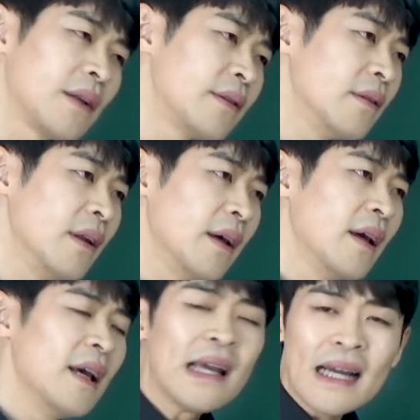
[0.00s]
것 같은데
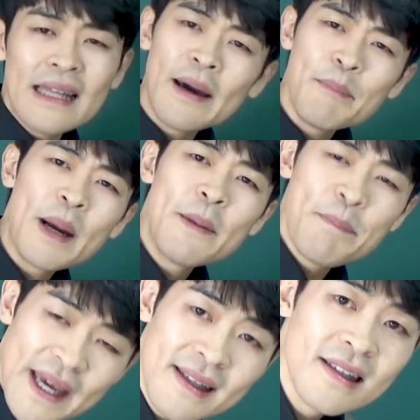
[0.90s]
약간 한 발
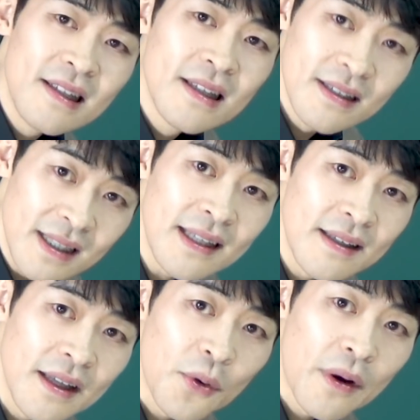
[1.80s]
빼는 그게
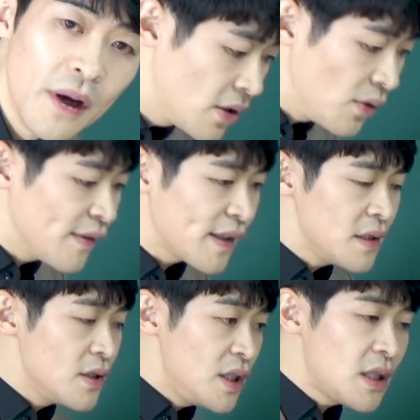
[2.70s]
된다고요. 이거는
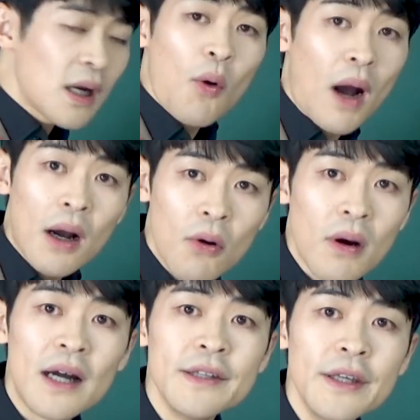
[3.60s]
사실 시제가
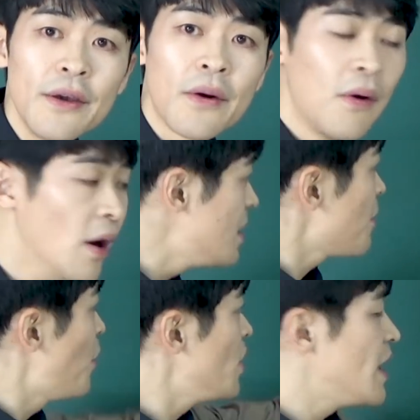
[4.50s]
과거가 아니에요.
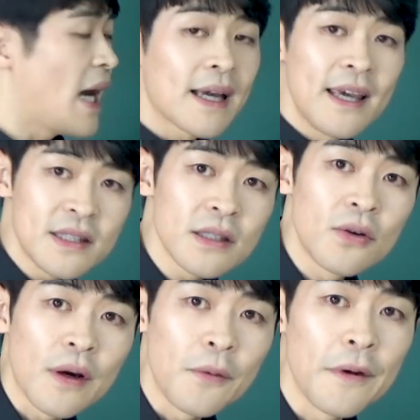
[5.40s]
그냥 표현이 약해진
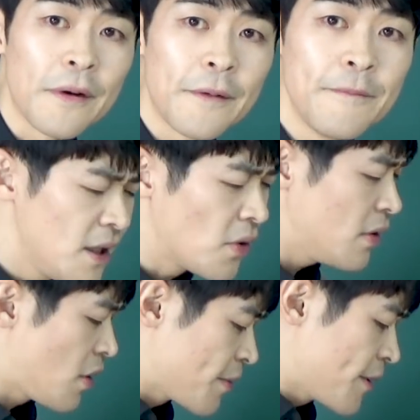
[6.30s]
거라고요.
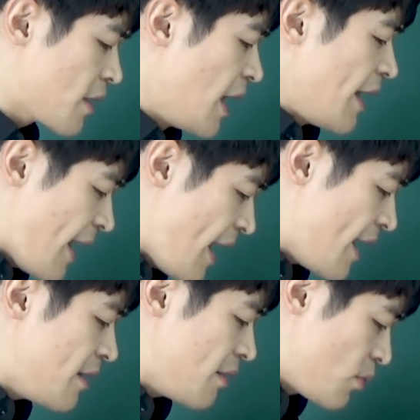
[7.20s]
이거를 여러분들
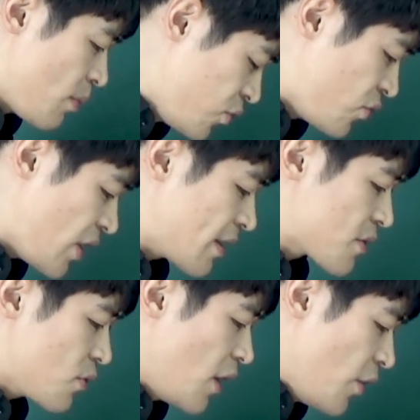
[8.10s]
can, could
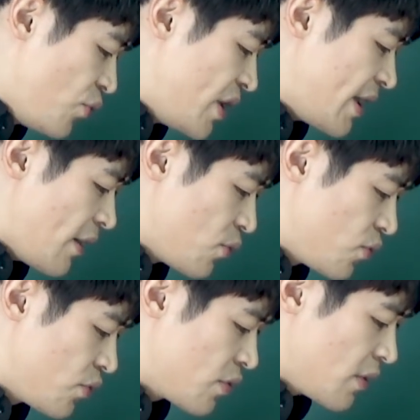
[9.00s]
해가지고 w i l l
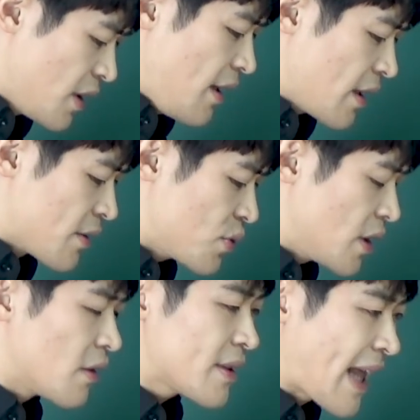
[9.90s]
would 해가지고
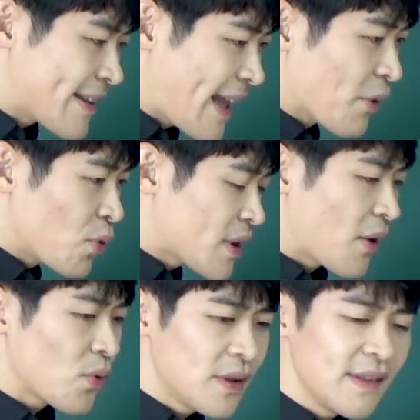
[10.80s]
이걸 다따로
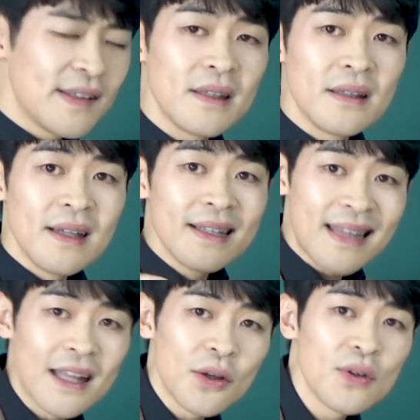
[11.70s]
따로 뜻을
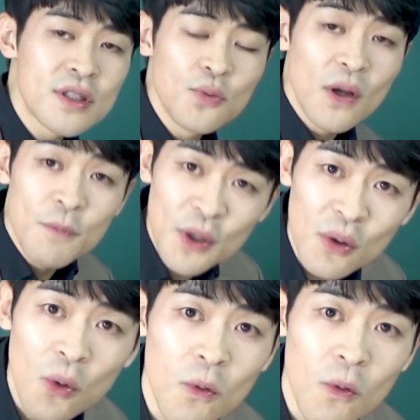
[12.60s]
단어 외치 금 외울 필요가